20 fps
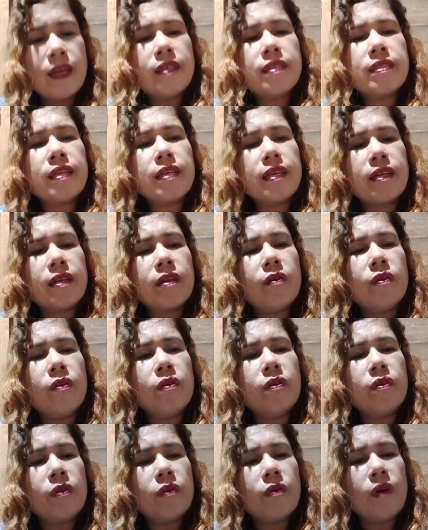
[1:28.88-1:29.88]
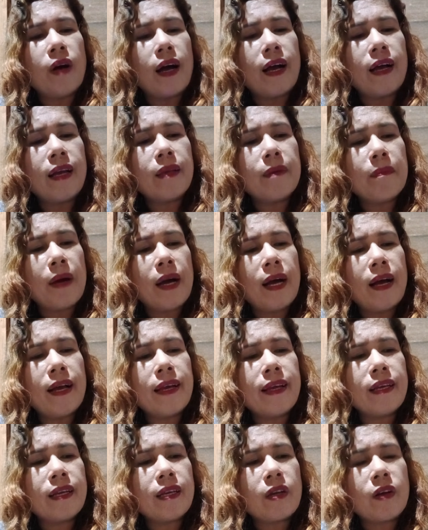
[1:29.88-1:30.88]
Siguro ay
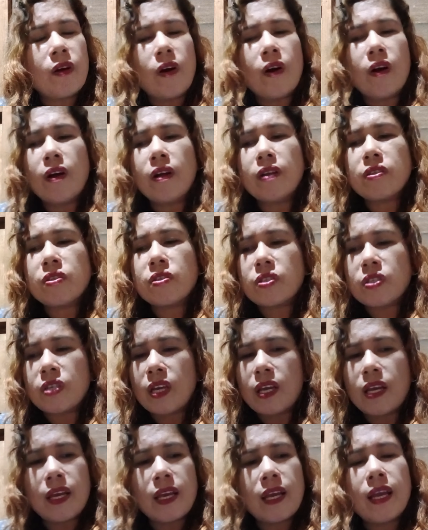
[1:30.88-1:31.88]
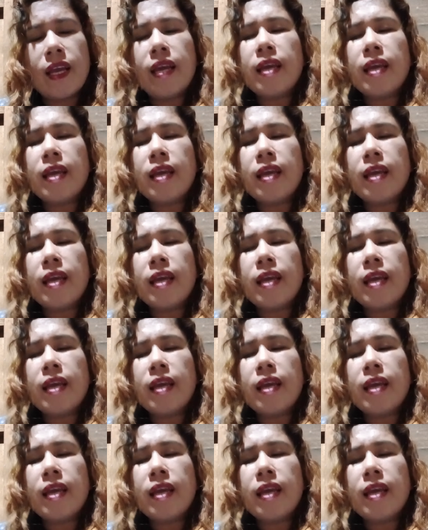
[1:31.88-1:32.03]
may kotse